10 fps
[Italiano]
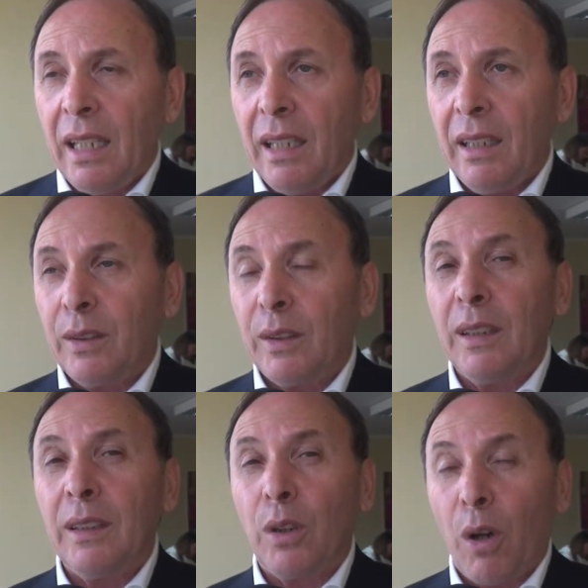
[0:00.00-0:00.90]
e
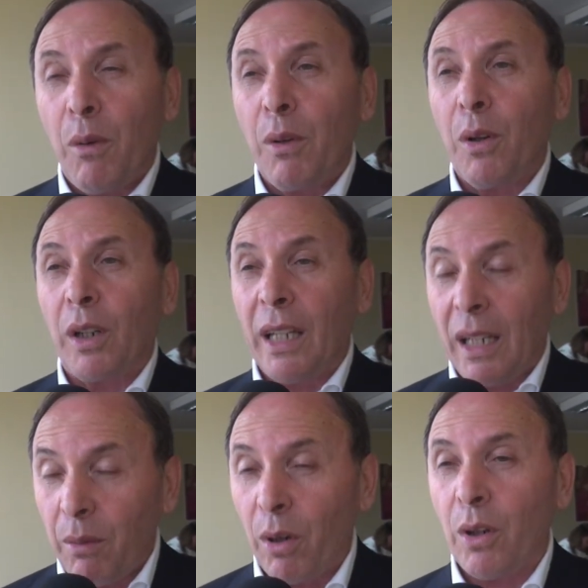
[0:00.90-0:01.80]
si trovano che
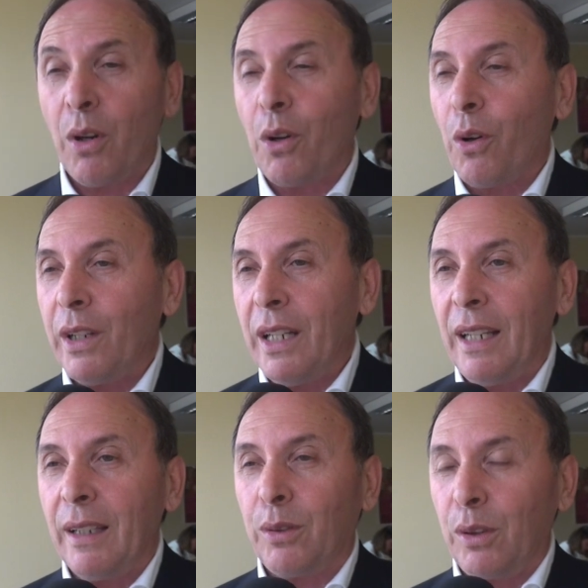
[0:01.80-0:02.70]
lavorano con
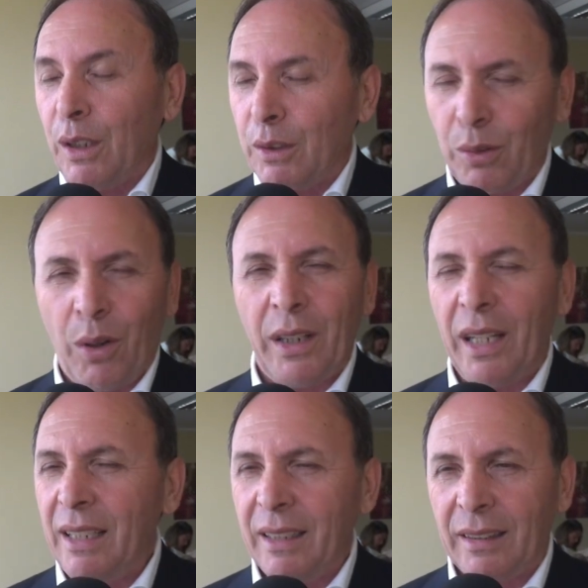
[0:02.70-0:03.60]
le associazioni,
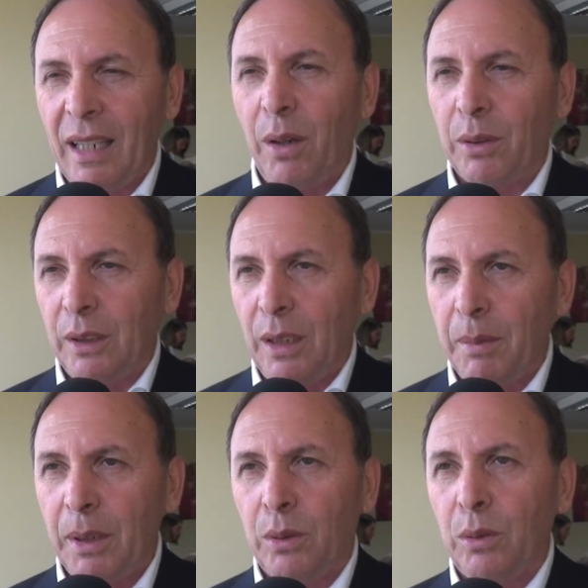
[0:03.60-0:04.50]
negli scout
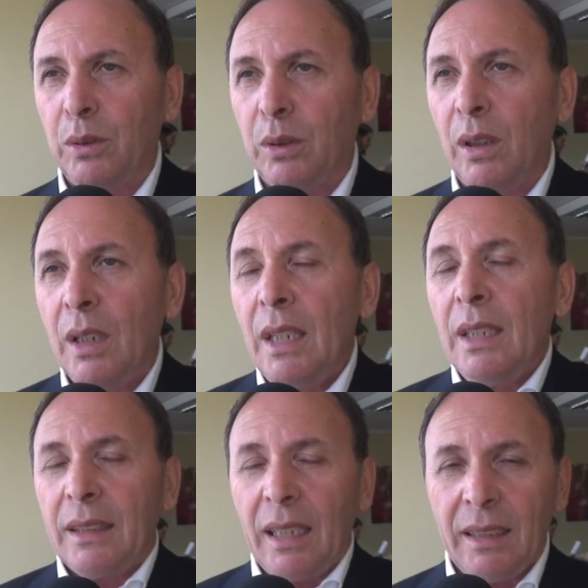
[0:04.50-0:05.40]
dappertutto,
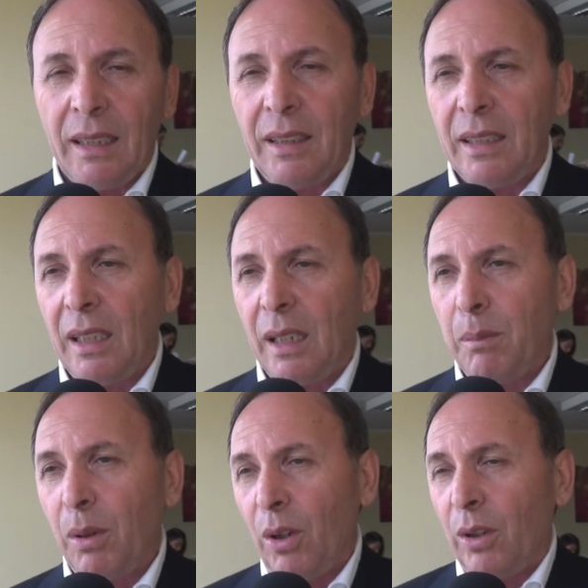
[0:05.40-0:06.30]
tanta gente
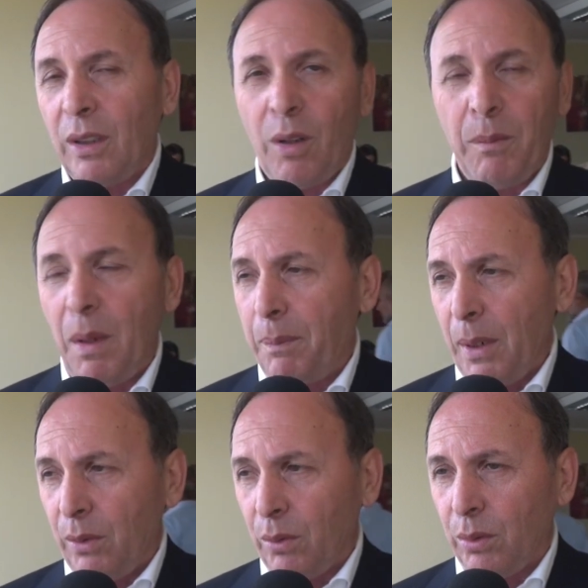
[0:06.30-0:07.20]
laboriosa, non mi è
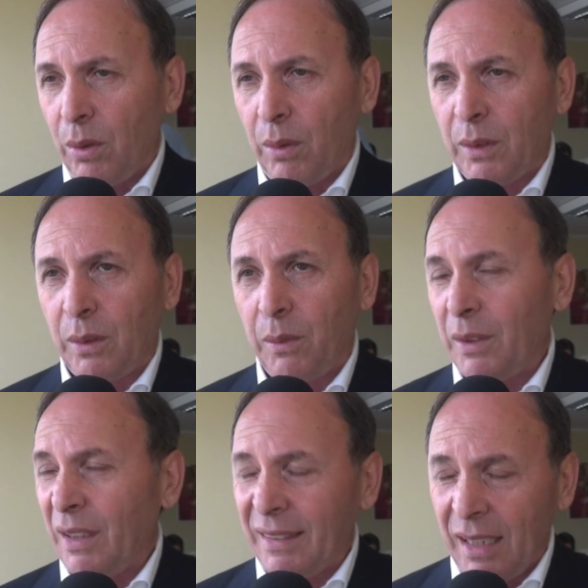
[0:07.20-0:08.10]
piaciuto questo,
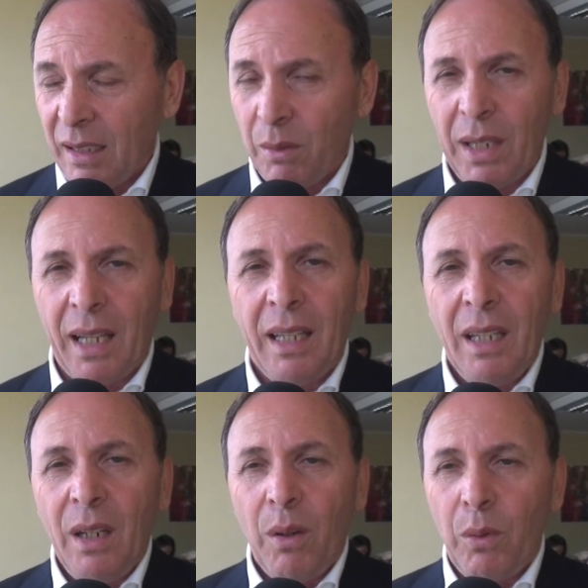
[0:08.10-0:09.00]
fosse stata una,
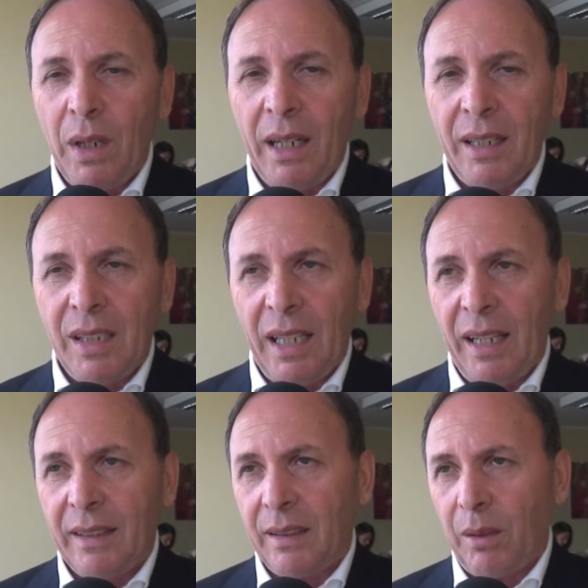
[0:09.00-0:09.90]
una
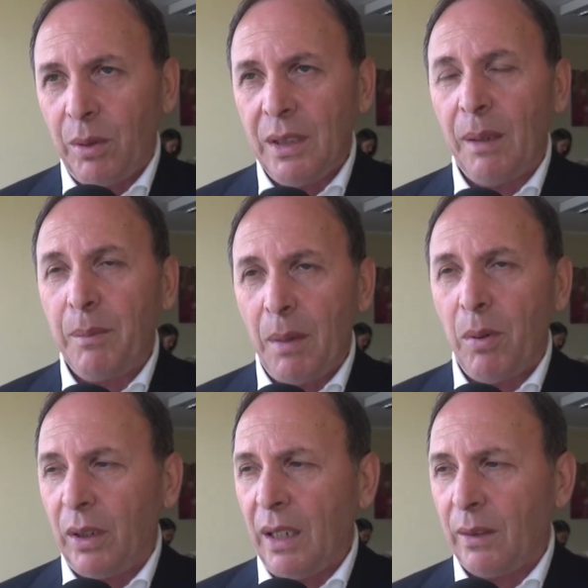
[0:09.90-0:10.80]
leggerezza, quindi abbiamo
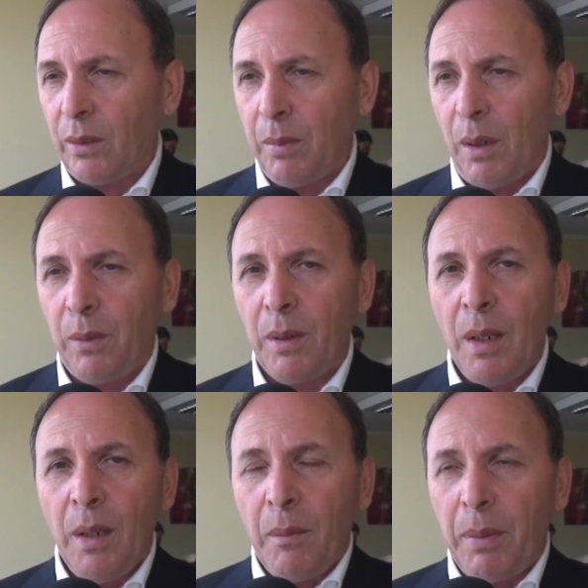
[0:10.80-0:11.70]
chiesto, abbiamo
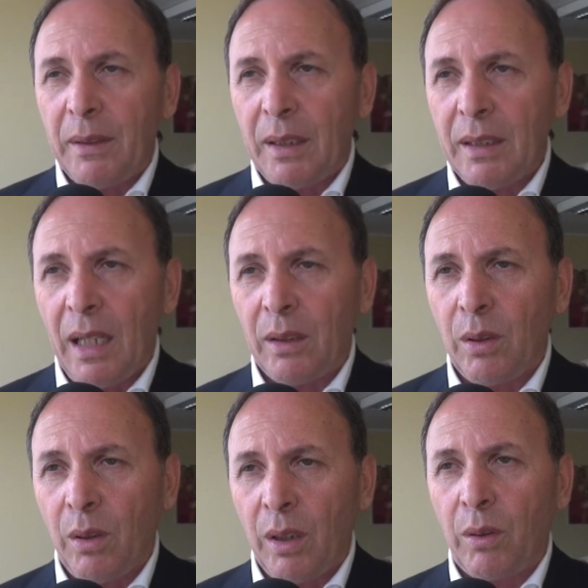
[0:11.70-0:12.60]

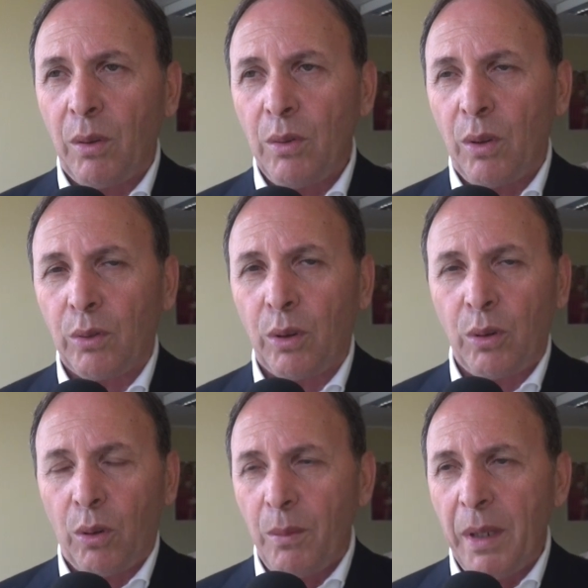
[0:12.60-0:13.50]
presentato ecco, un nostro
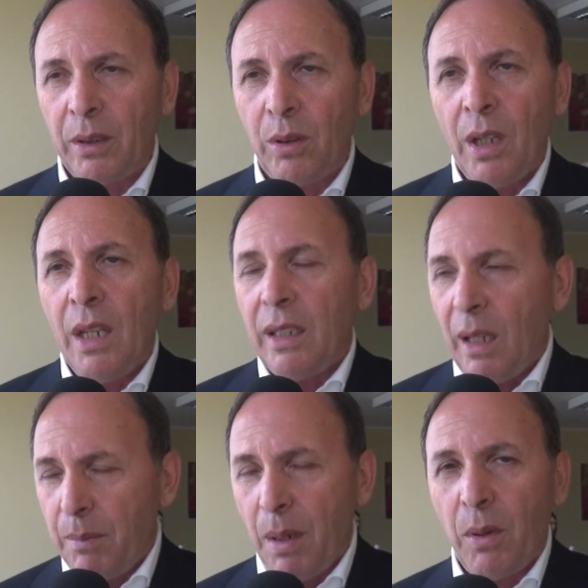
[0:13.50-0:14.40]
documento e
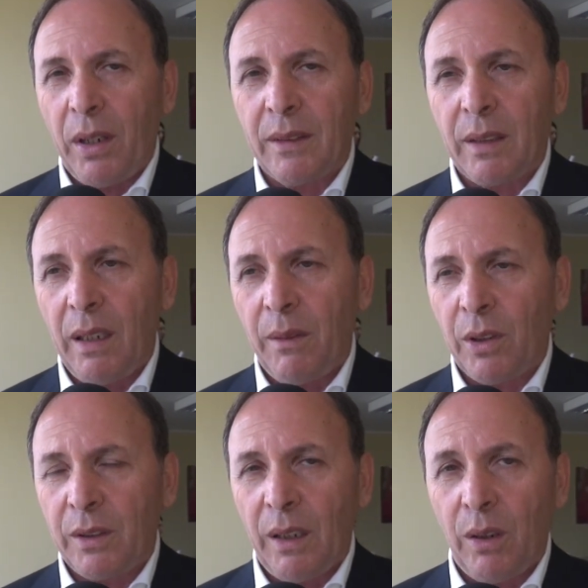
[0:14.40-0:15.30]
abbiamo chiesto alle
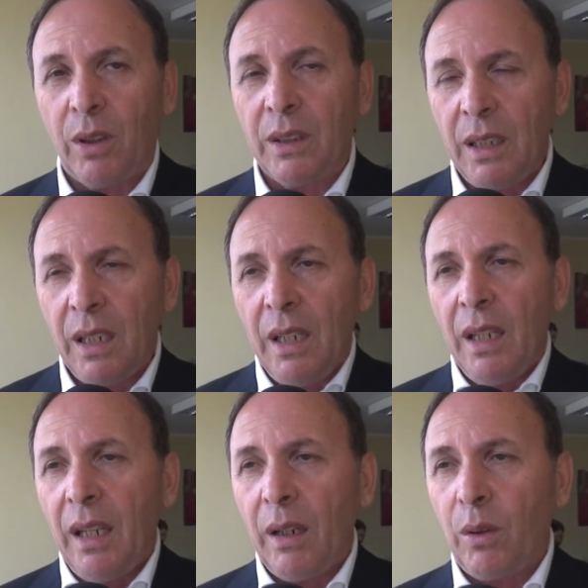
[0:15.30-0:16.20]
forze dell'ordine
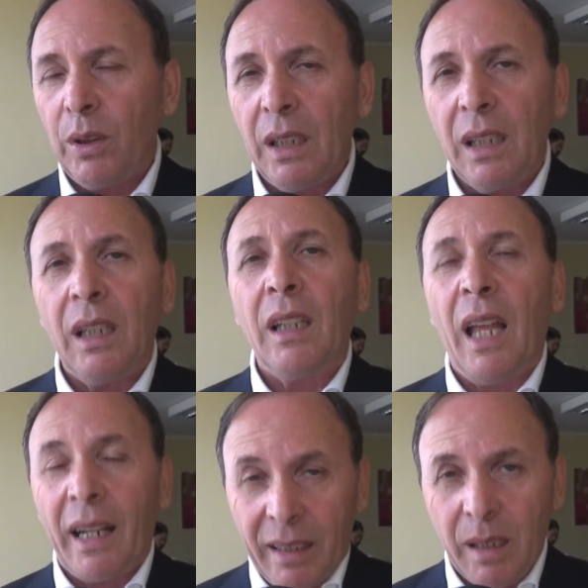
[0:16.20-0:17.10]
ecco,
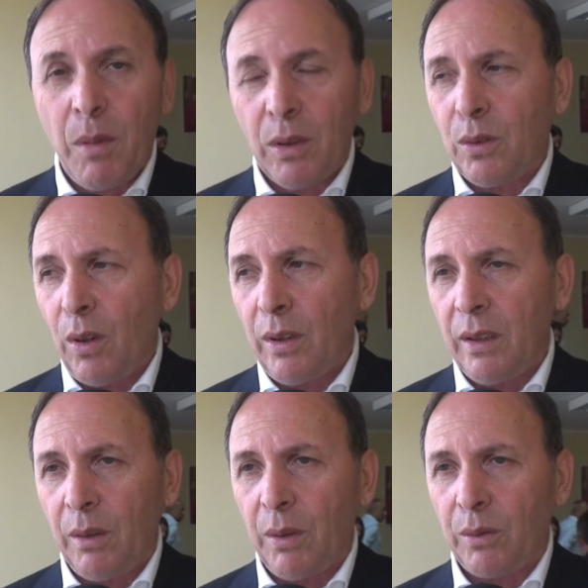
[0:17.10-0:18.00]
la rimozione
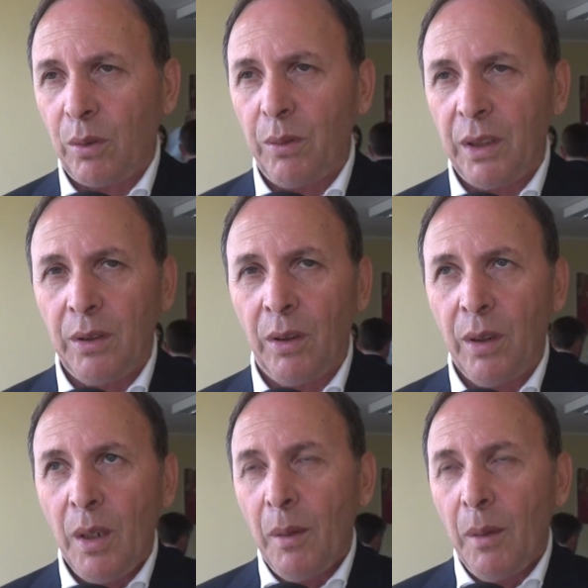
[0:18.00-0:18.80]
di questo video.